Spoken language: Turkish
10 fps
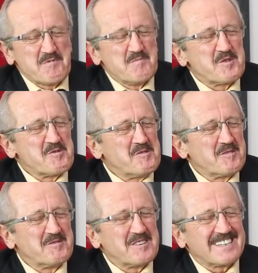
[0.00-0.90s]
mümkün
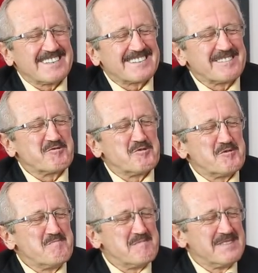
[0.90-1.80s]
olduğu kadar da
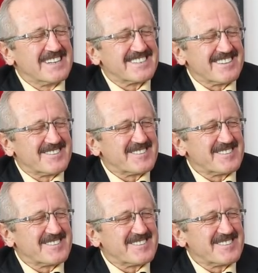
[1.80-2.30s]
görünmemeye çalışıyorum.